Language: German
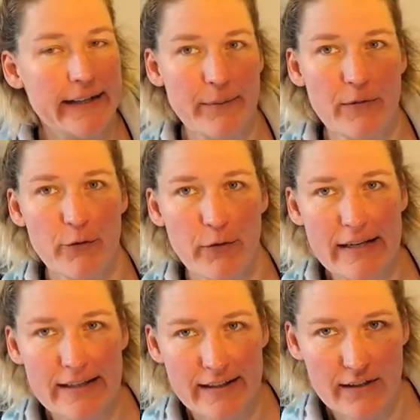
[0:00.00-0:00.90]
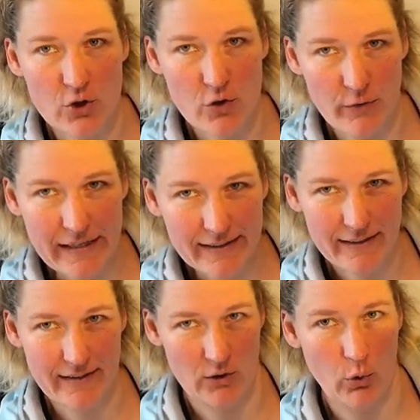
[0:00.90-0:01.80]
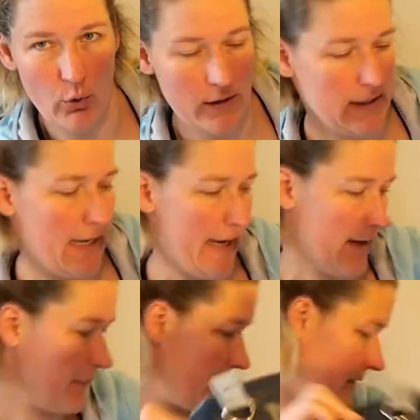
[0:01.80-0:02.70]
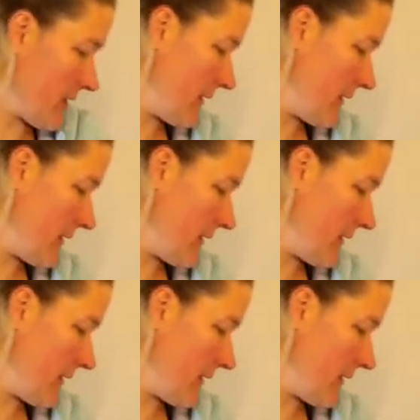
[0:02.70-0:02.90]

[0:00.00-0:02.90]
Ähm, wenn ihr einen schwereren Hund habt,